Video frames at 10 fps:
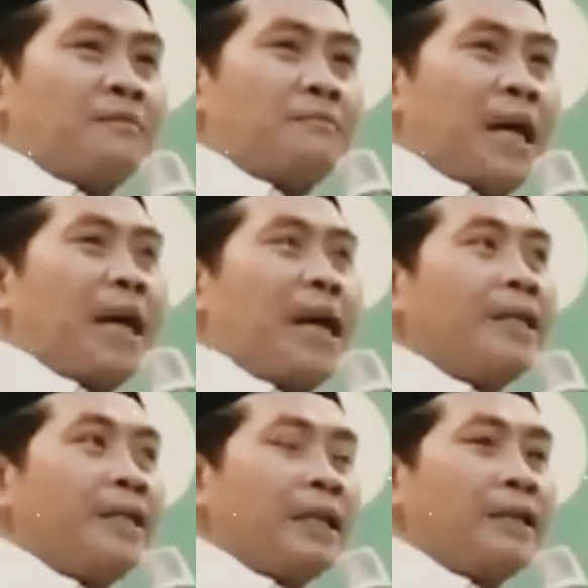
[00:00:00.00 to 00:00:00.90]

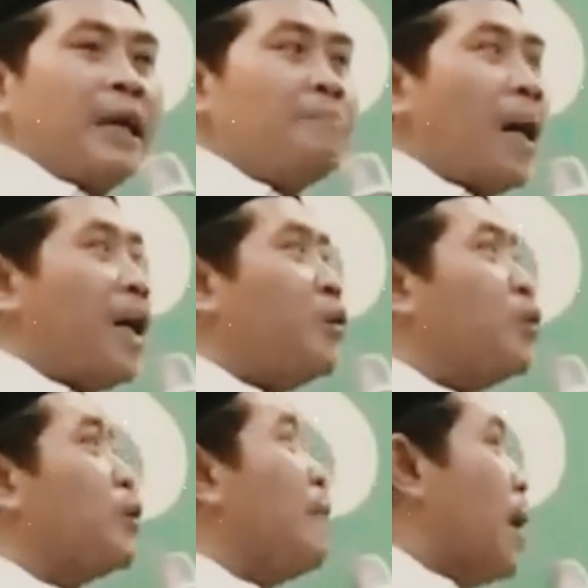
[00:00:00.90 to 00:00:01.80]
malaikat yang paling
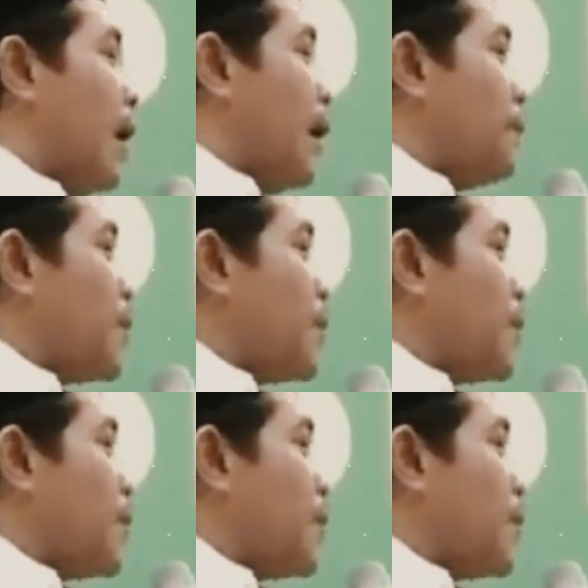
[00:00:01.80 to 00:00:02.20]
utama